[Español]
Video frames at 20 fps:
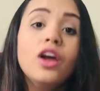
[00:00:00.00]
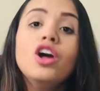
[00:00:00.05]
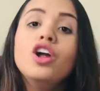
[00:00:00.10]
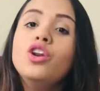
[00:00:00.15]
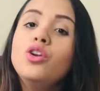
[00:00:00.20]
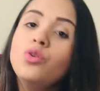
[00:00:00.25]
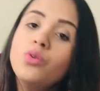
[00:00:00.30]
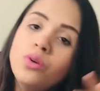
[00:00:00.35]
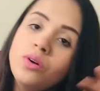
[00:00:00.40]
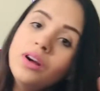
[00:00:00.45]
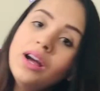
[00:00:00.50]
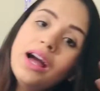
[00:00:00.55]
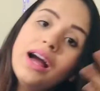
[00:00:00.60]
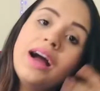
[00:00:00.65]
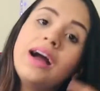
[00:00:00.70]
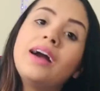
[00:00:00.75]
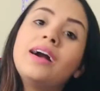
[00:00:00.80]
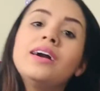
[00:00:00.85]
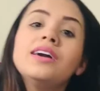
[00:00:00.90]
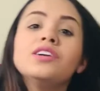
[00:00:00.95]
Nunca
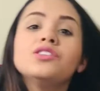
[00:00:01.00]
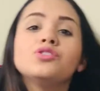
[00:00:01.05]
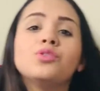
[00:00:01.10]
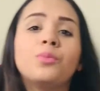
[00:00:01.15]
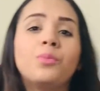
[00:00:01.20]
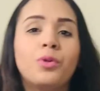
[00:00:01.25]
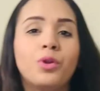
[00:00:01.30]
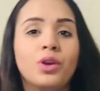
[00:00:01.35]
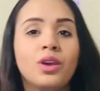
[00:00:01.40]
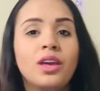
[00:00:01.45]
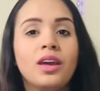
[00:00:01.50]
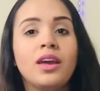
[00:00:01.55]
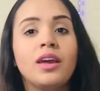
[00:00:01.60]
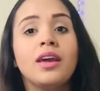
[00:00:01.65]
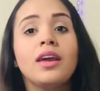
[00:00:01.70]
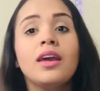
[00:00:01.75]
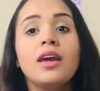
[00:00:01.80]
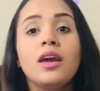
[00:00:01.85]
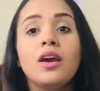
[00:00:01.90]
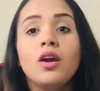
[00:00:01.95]
hagan eso porque
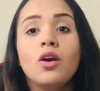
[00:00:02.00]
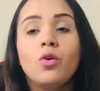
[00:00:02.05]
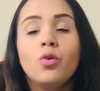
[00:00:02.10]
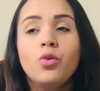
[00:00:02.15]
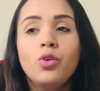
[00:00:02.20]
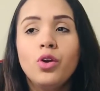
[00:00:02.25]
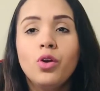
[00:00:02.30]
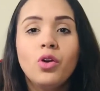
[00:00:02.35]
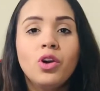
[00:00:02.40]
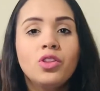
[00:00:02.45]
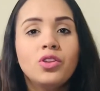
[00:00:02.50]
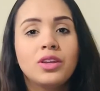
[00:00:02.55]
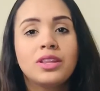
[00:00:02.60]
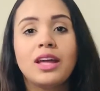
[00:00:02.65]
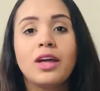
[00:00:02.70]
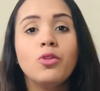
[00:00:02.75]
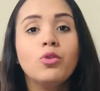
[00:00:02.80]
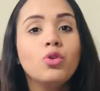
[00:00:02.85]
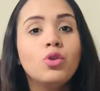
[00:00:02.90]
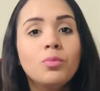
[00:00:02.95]
uno cuando está
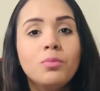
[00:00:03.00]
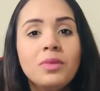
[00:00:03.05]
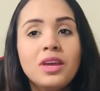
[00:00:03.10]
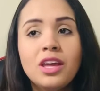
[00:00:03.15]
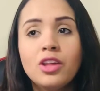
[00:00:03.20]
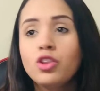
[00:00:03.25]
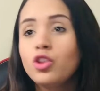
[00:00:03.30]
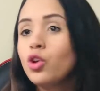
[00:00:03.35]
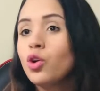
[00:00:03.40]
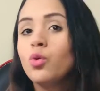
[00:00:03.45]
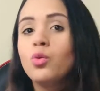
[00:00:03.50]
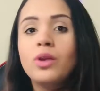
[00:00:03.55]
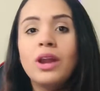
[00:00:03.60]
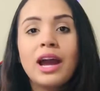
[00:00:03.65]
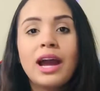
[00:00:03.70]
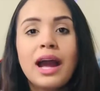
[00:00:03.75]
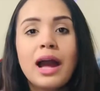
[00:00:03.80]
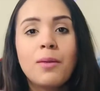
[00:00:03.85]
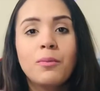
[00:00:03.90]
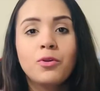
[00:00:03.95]
durmiendo en una
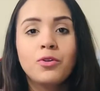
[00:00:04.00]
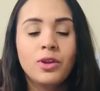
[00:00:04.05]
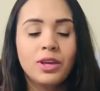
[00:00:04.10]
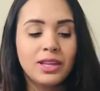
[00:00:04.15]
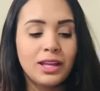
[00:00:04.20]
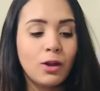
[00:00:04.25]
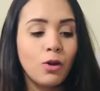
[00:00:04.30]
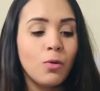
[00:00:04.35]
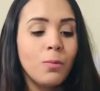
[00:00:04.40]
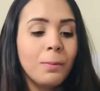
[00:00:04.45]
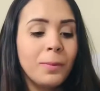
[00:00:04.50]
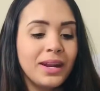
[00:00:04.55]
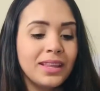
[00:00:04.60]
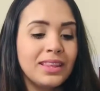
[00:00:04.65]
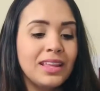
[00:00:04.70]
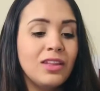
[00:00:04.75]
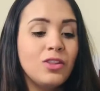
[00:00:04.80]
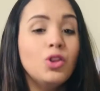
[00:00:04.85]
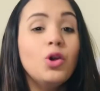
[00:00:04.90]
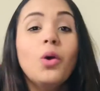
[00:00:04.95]
cama, uno está
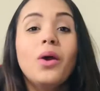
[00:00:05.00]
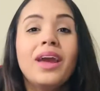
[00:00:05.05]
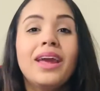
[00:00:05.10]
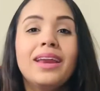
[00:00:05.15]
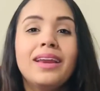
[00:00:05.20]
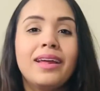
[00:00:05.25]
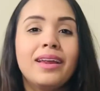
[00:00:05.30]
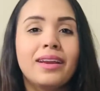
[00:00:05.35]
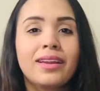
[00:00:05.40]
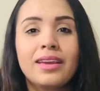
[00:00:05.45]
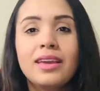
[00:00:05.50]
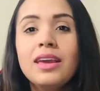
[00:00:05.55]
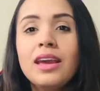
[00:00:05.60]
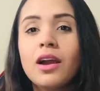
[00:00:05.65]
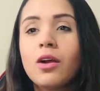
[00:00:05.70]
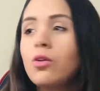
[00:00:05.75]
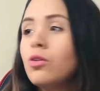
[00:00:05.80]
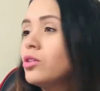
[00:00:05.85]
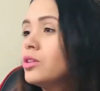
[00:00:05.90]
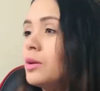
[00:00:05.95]
compartiendo energía
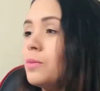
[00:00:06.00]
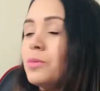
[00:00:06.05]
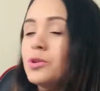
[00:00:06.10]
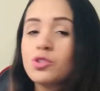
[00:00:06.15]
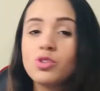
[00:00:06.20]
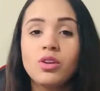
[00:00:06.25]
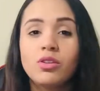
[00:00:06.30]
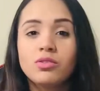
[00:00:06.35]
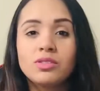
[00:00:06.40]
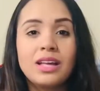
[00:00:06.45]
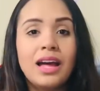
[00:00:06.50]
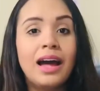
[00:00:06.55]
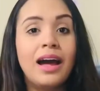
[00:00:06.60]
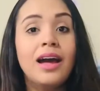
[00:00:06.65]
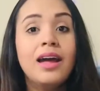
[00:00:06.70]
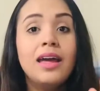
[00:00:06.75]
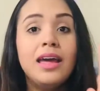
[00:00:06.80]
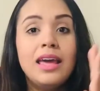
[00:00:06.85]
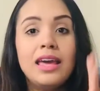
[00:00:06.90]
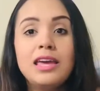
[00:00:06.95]
con otra persona. O sea,
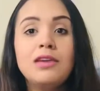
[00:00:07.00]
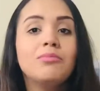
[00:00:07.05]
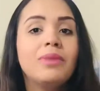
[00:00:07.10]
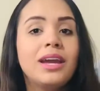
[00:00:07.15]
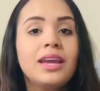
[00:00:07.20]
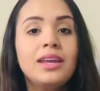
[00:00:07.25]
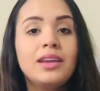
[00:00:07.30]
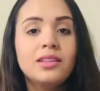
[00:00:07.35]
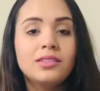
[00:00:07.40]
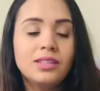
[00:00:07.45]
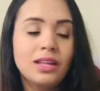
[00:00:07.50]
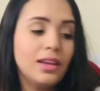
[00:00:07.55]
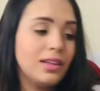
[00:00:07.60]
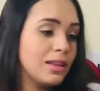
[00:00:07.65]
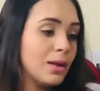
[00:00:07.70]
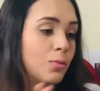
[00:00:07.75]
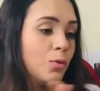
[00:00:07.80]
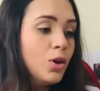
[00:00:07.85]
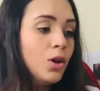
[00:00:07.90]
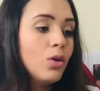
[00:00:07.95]
imagínense,
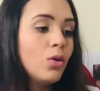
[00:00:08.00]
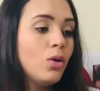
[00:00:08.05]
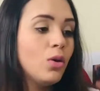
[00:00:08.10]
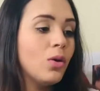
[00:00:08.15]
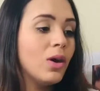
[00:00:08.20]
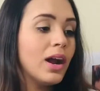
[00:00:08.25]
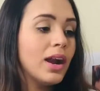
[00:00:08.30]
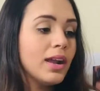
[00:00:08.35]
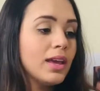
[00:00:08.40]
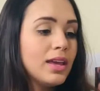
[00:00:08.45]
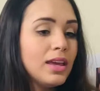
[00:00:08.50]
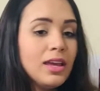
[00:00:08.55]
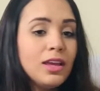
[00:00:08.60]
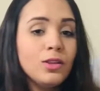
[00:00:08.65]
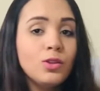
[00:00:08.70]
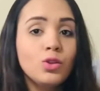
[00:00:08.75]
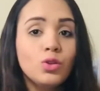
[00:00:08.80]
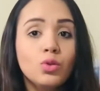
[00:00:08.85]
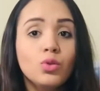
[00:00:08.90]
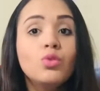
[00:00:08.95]
estamos en un lugar y
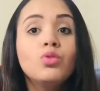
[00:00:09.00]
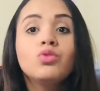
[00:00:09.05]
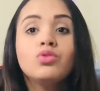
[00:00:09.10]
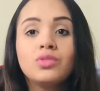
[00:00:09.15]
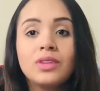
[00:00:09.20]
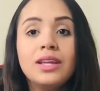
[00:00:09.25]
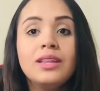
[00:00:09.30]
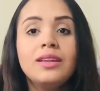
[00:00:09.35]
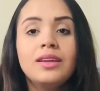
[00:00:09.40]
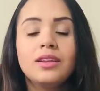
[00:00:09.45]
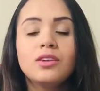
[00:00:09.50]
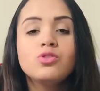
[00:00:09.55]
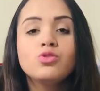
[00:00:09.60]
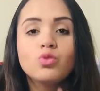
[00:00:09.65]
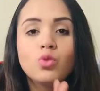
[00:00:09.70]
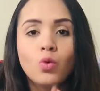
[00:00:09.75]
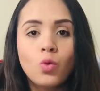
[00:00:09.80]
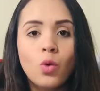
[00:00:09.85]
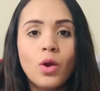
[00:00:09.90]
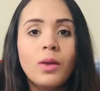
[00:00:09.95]
usted tiene su
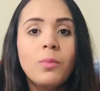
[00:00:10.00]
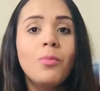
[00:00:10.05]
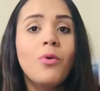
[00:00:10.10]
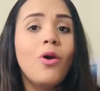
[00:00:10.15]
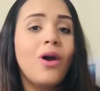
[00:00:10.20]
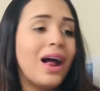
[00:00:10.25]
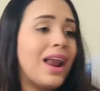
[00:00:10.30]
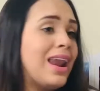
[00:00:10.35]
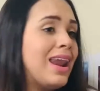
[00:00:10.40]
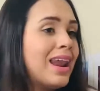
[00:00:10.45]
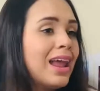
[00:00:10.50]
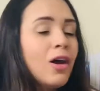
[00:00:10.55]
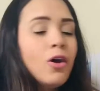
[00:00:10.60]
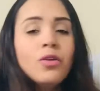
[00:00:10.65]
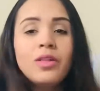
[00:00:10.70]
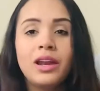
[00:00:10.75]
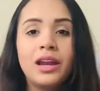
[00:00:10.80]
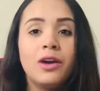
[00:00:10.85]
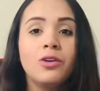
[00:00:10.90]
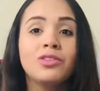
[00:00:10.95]
cuerpo al lado de
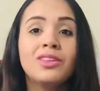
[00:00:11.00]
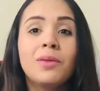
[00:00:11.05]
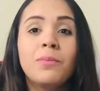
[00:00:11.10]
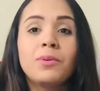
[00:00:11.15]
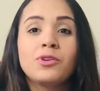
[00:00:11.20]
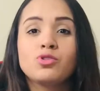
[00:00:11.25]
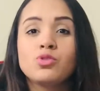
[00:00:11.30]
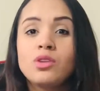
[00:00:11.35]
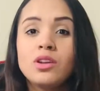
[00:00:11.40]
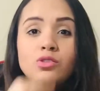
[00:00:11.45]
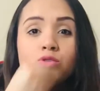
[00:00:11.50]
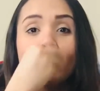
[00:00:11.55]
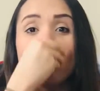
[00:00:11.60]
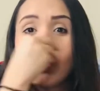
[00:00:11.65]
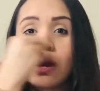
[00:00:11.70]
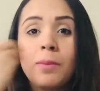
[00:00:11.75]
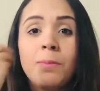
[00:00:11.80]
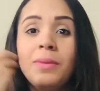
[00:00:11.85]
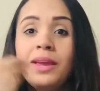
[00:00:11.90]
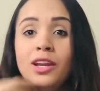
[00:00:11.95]
la otra persona, su
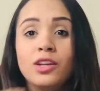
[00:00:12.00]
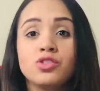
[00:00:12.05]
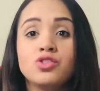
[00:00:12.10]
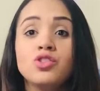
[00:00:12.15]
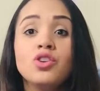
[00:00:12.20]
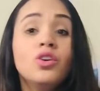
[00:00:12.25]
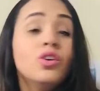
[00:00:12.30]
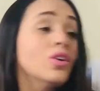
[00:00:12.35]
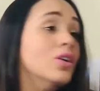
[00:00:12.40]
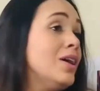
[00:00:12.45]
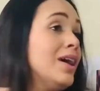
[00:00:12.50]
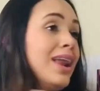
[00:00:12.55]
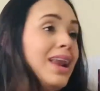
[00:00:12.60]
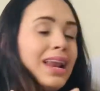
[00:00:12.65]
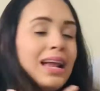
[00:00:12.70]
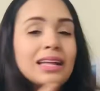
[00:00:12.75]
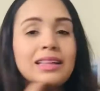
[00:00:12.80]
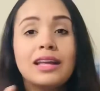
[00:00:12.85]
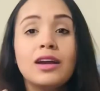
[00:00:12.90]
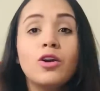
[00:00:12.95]
respiración la
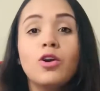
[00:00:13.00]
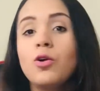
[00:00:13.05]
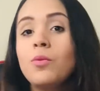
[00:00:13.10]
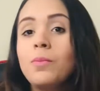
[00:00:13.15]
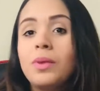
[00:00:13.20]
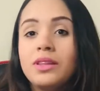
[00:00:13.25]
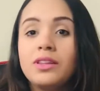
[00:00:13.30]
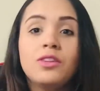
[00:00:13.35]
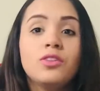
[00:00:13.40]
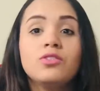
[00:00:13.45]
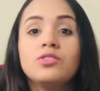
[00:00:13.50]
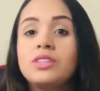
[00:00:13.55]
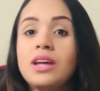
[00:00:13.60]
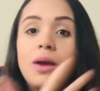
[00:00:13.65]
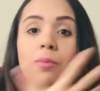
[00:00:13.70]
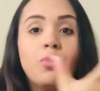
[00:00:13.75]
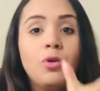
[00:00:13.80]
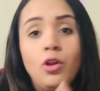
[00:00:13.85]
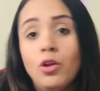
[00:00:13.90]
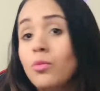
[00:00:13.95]
están compartiendo. O sea,
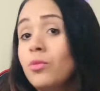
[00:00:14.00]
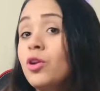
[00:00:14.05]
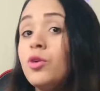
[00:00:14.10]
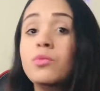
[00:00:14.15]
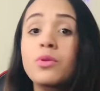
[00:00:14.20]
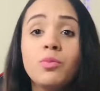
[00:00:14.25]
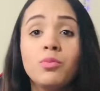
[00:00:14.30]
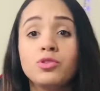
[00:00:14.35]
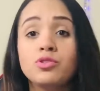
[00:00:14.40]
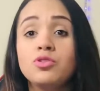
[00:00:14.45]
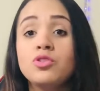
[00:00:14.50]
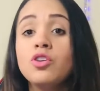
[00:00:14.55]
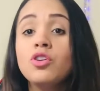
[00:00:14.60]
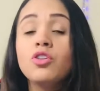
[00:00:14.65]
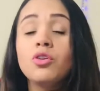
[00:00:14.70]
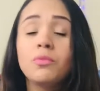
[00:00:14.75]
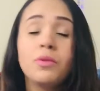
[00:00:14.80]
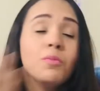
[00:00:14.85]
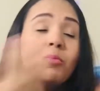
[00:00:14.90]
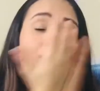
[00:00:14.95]
por lo menos mi esposo y yo
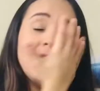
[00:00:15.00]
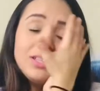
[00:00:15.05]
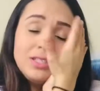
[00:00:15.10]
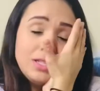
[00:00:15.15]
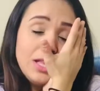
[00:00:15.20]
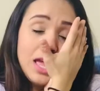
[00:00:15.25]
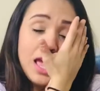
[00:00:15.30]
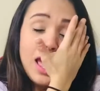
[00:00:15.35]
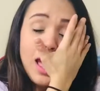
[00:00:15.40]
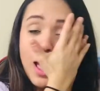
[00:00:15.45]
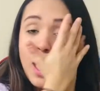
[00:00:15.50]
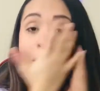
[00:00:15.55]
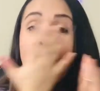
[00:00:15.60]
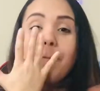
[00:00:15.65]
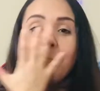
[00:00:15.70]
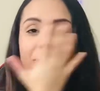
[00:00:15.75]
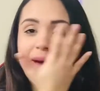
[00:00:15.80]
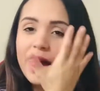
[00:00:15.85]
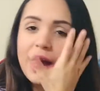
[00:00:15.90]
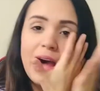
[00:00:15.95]
dormimos así,
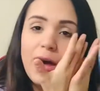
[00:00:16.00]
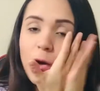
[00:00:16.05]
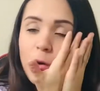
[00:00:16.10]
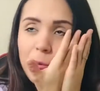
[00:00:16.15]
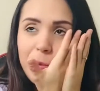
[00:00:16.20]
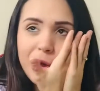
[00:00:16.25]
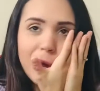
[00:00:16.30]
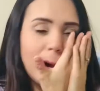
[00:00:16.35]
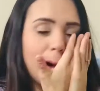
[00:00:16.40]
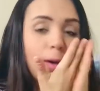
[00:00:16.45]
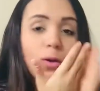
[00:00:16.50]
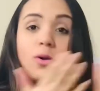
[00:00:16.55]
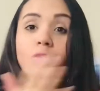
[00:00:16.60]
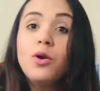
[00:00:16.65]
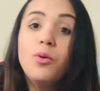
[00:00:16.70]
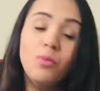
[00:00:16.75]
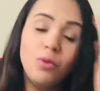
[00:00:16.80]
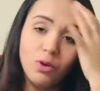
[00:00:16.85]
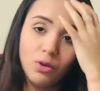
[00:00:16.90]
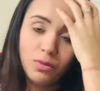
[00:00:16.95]
pegados, pegados
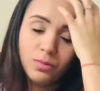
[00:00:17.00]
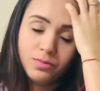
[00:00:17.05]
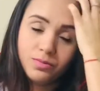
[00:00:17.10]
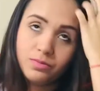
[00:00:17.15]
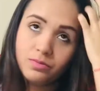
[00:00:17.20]
como,